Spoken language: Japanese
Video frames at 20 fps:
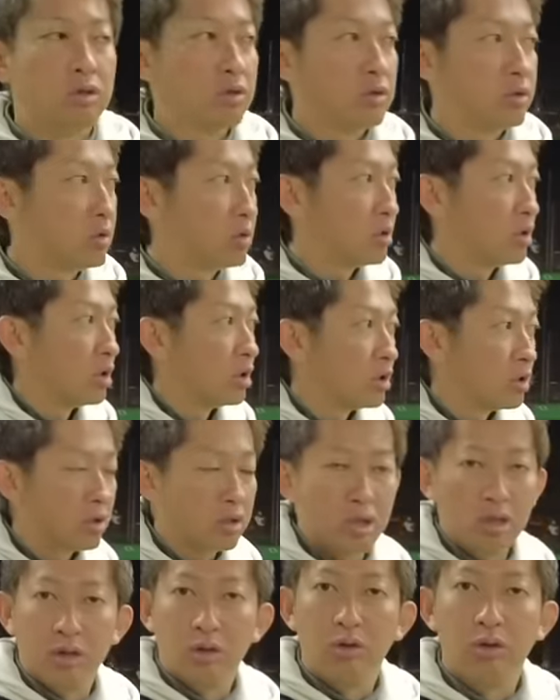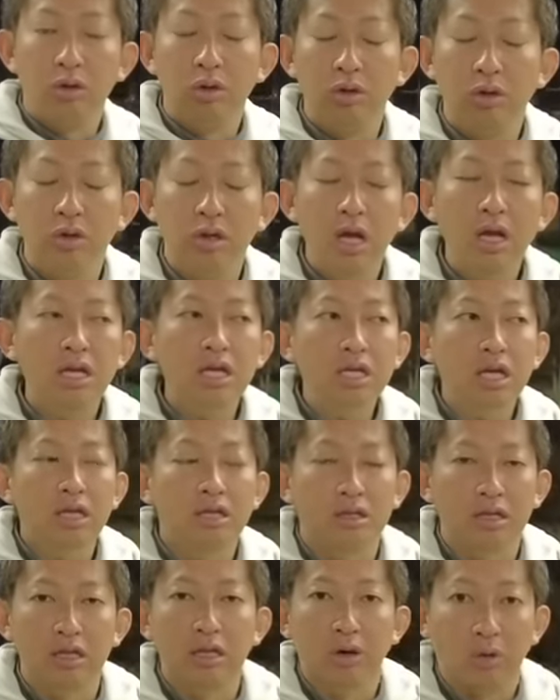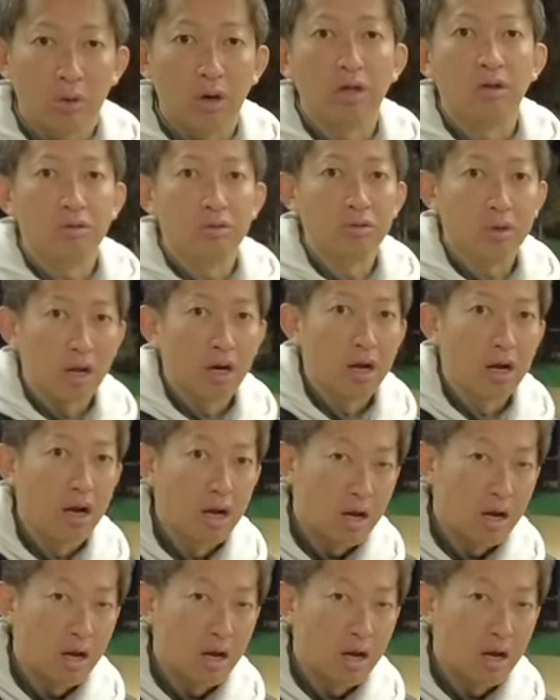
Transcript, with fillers: たよ。で、何やってたのかって言ったら、